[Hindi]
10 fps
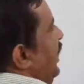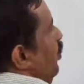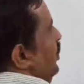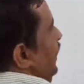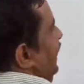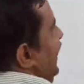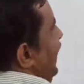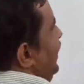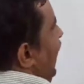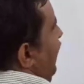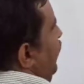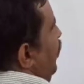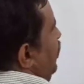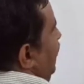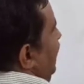दिए हो सकते हैं या चार भी
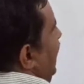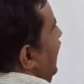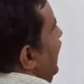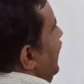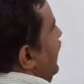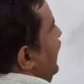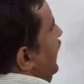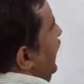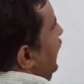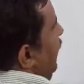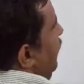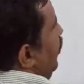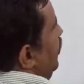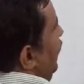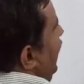हो सकते हैं लेकिन हमें
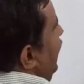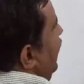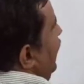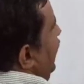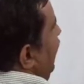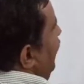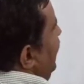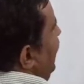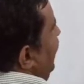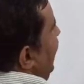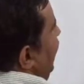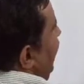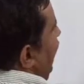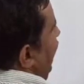उसमें केवल ये देखना